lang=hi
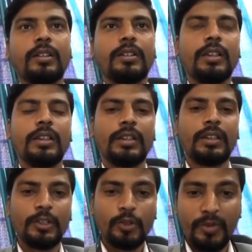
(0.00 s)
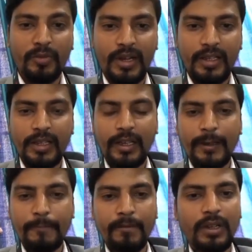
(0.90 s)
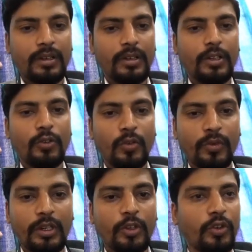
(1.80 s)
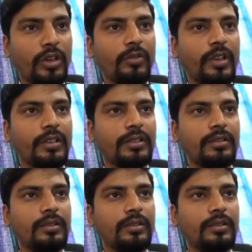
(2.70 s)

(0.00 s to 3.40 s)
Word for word: कि ये जो बीमारी है नोवल कोरोना वायरस